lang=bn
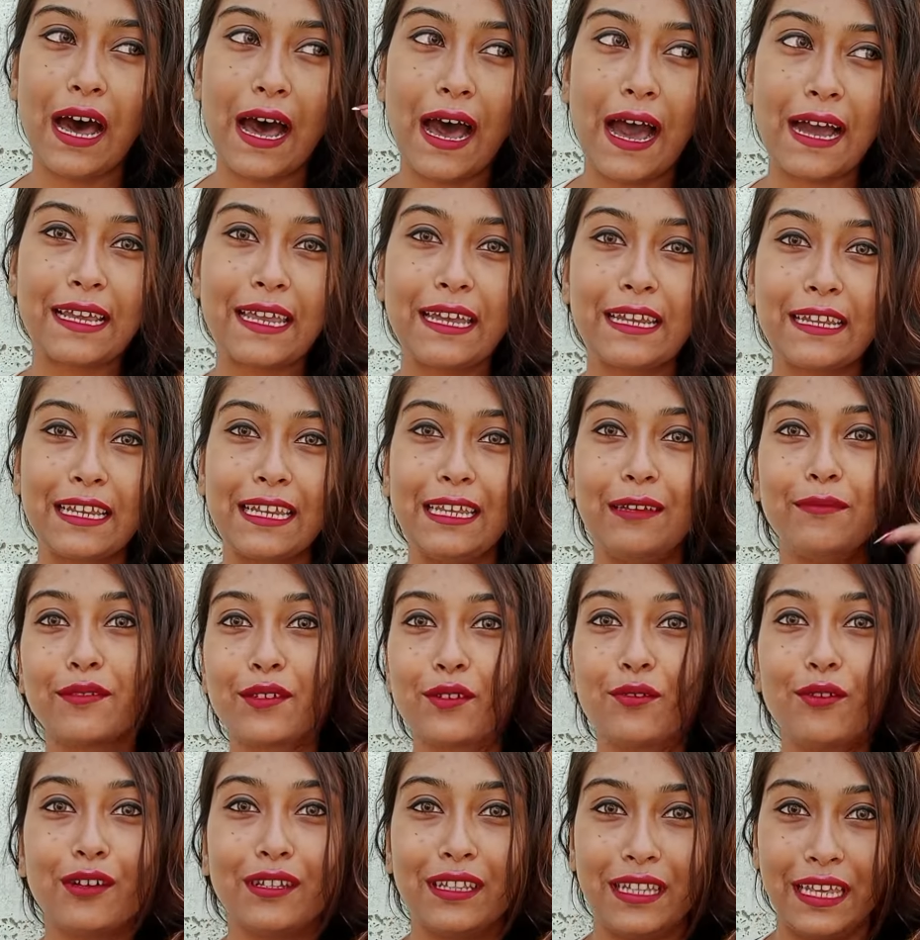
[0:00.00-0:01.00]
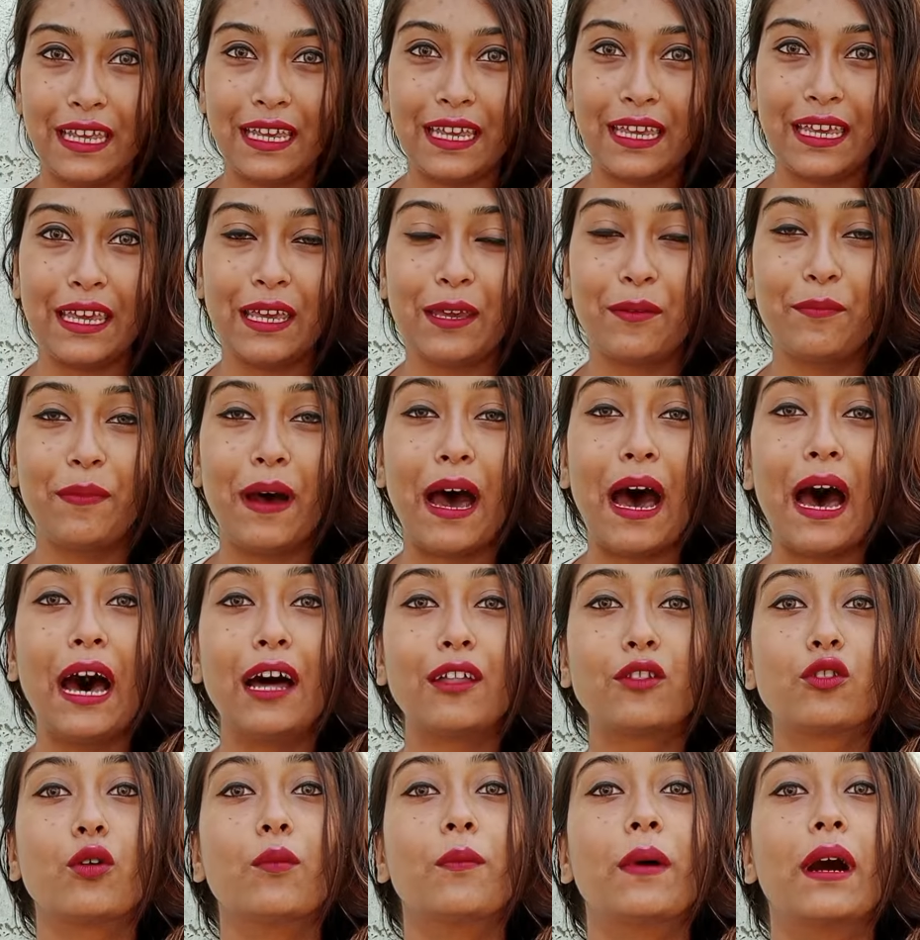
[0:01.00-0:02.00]
আগের ক্লিপসগুলো দেখে বা
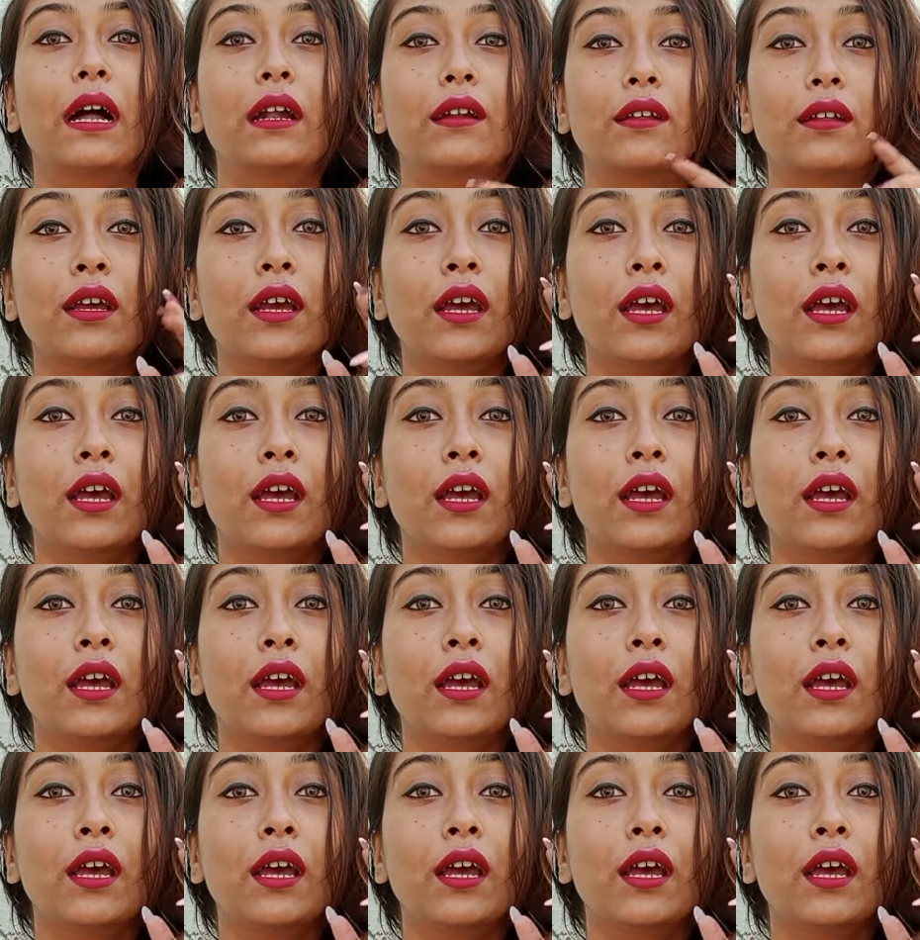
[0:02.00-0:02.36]
তোমার